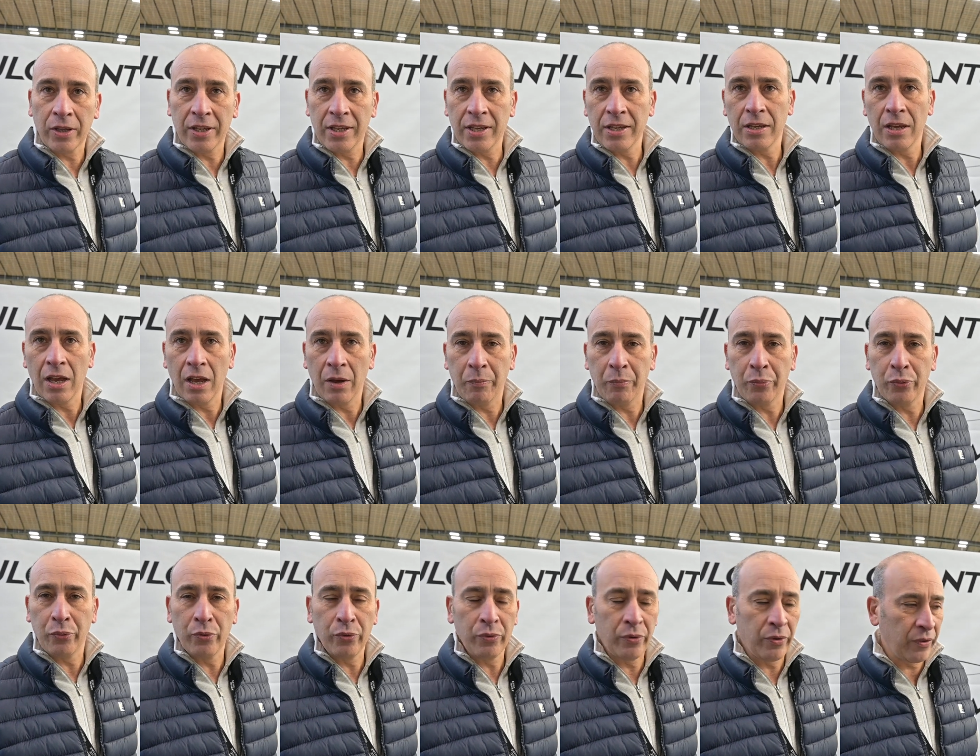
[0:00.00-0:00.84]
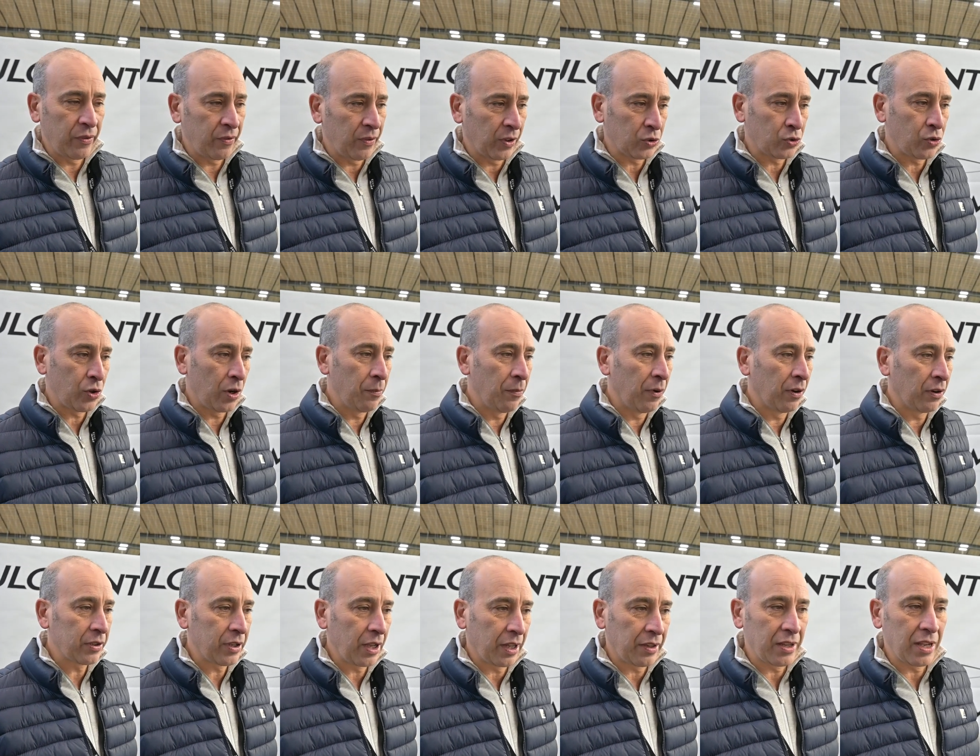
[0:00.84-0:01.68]
qui a pu
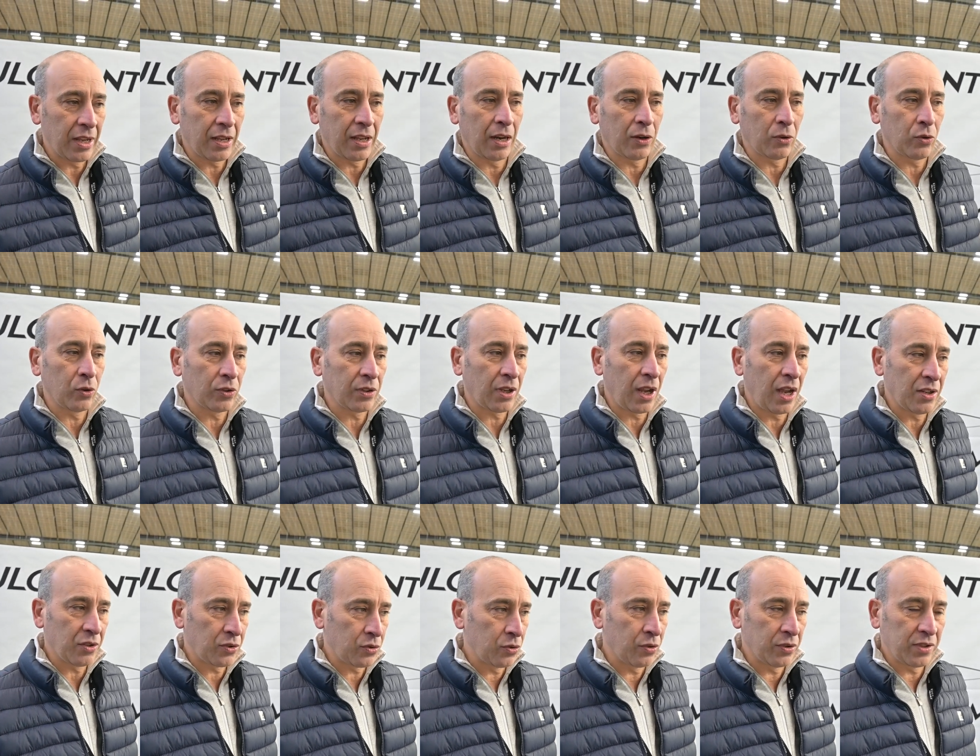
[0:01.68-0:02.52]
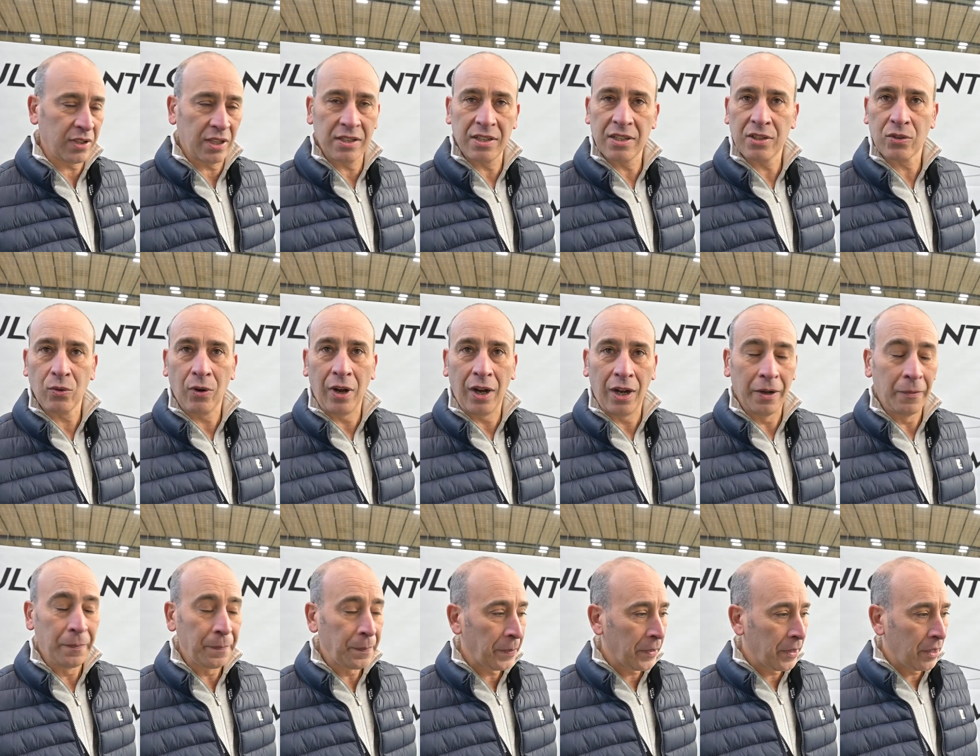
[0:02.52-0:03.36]
éventuellement garder quelques traces de cette histoire.
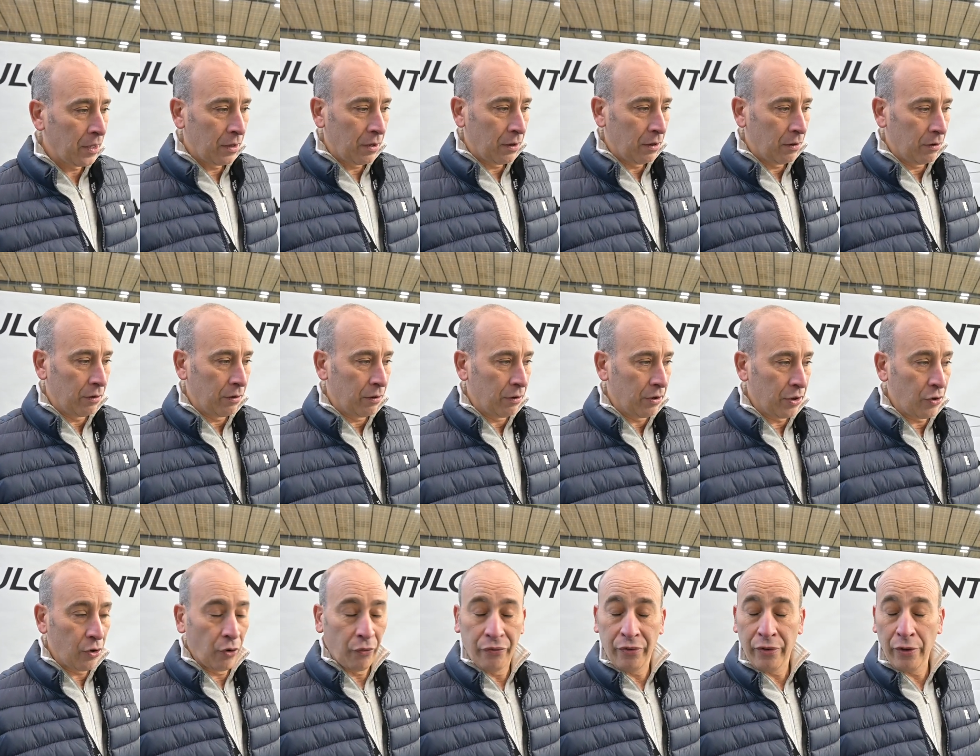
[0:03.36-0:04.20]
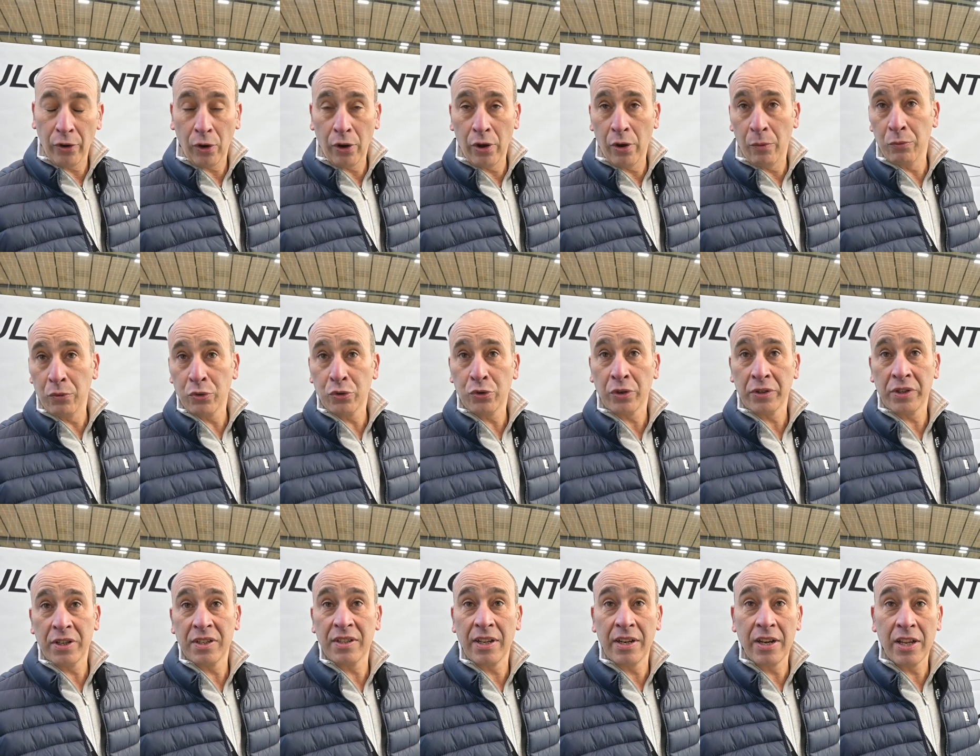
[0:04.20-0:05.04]
et au fur et à mesure
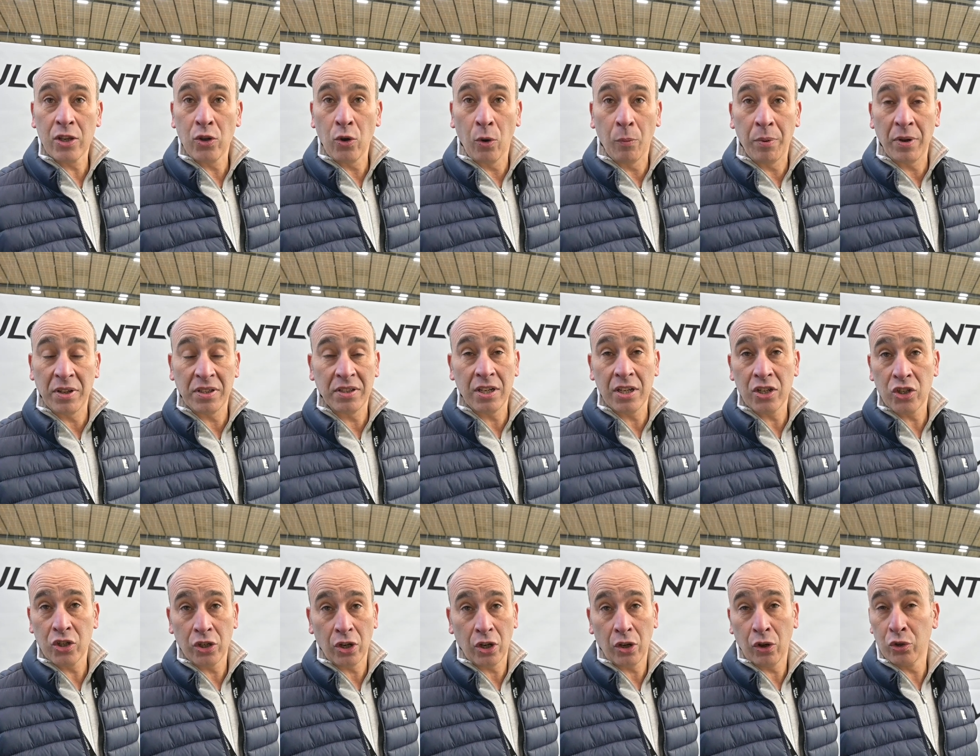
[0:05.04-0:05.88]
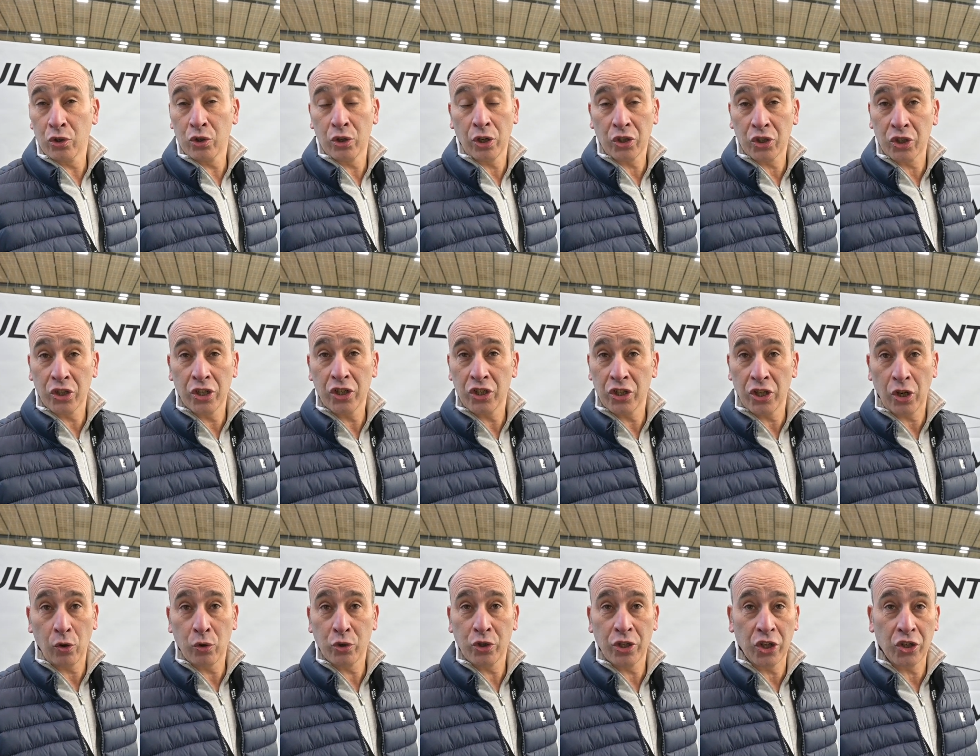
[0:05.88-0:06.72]
des années qui ont passé, j'ai recherché, j'ai
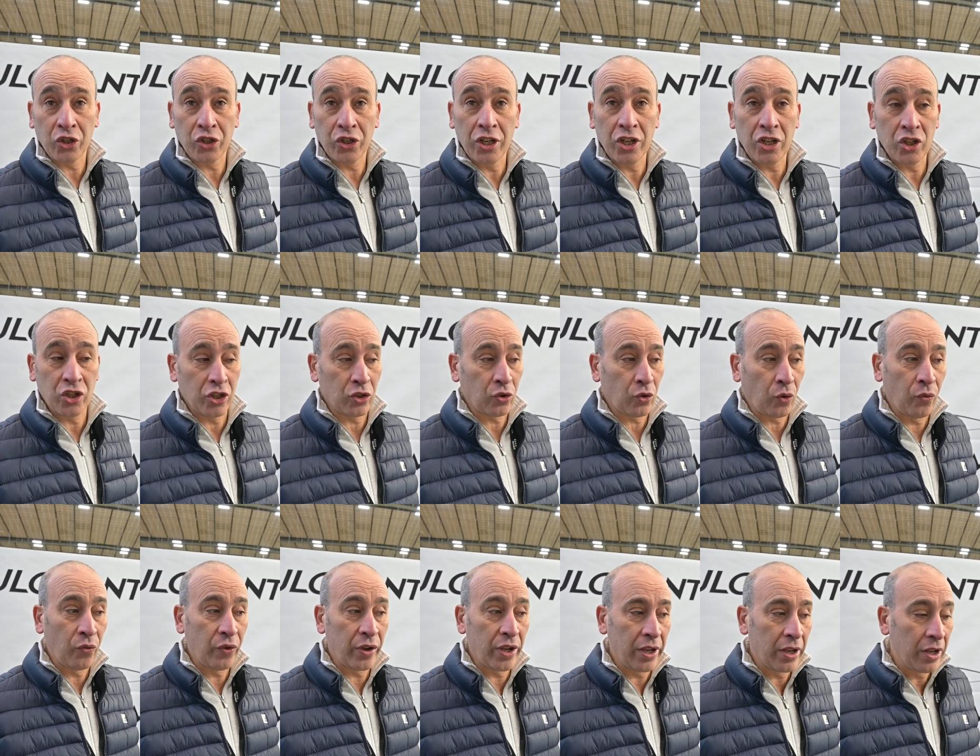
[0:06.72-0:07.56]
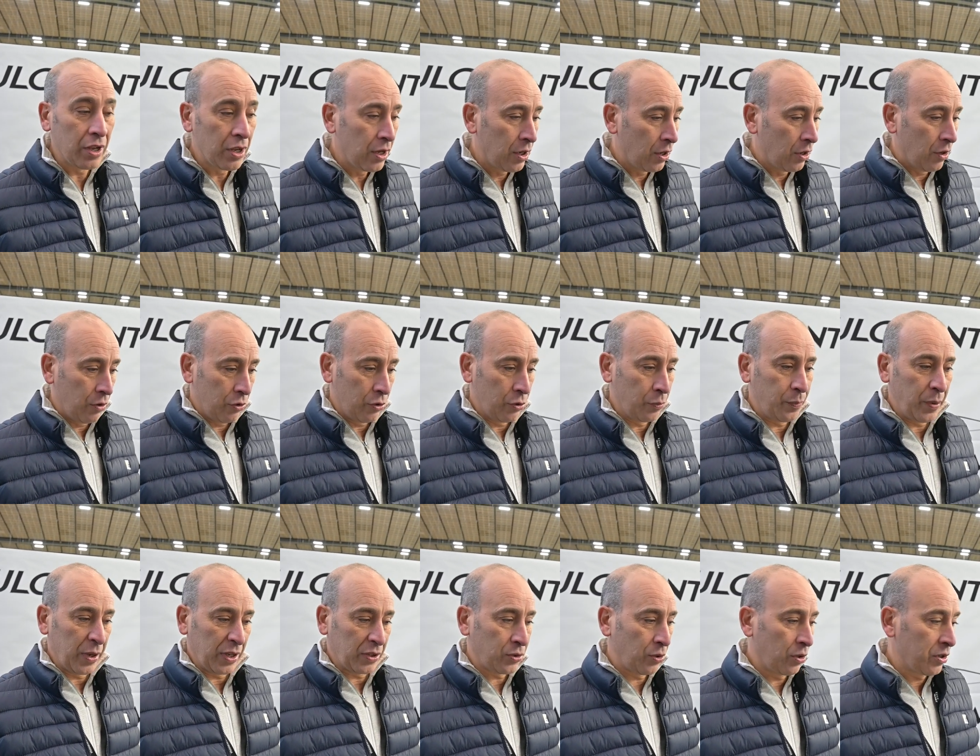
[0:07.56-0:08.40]
recherché, j'ai trouvé une
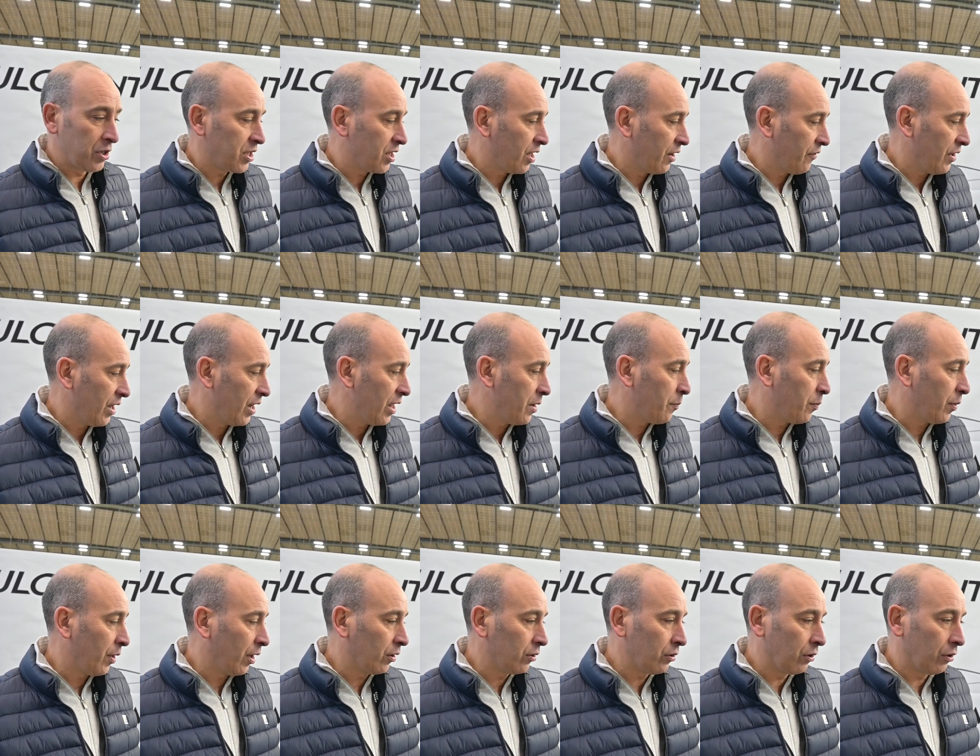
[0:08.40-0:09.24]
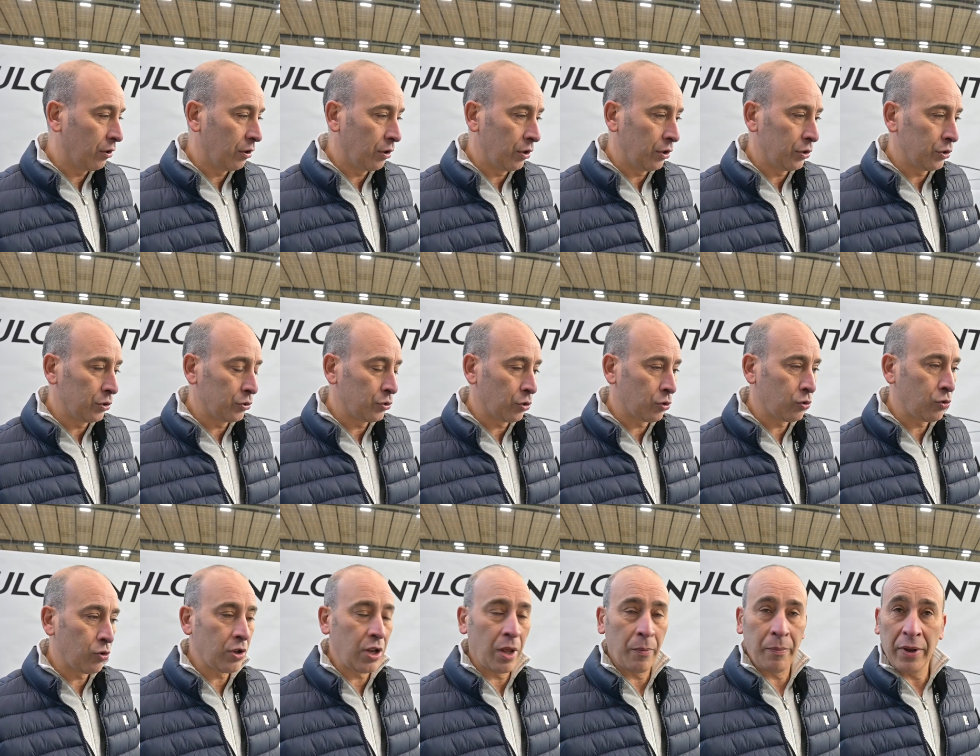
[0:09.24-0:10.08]
personne qui avait les plans euh, de
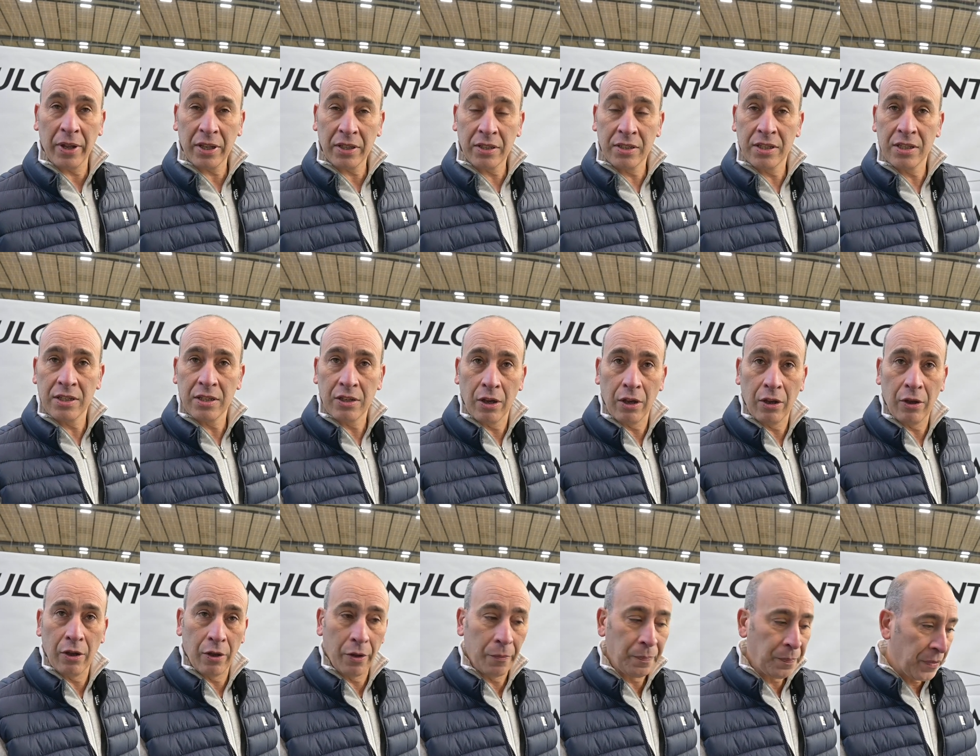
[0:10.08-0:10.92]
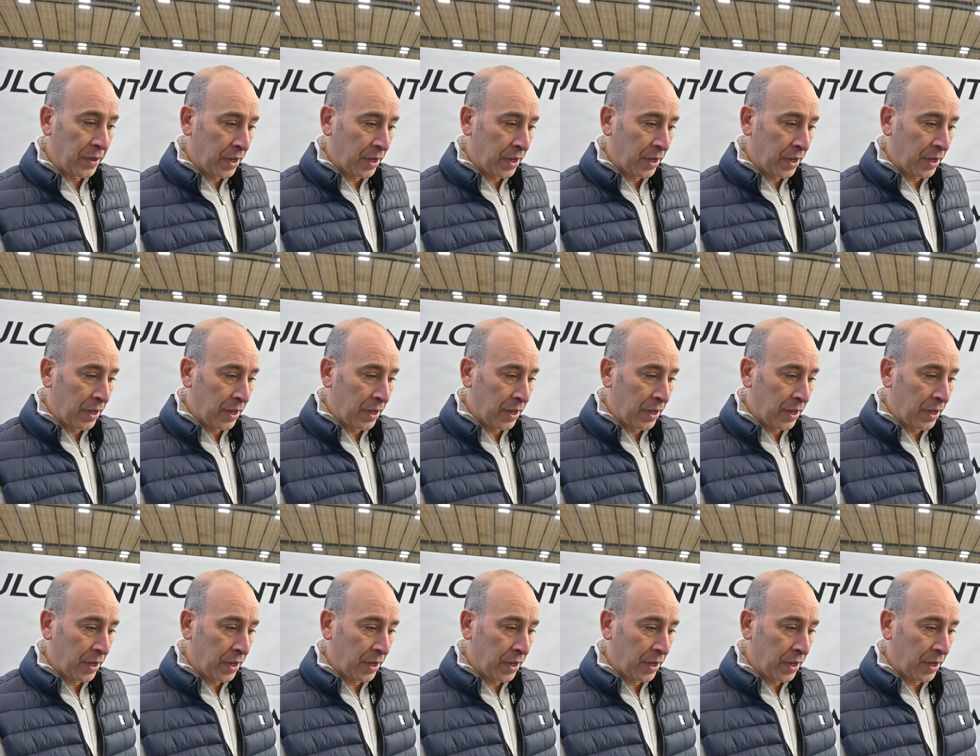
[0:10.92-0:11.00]
toute la partie euh,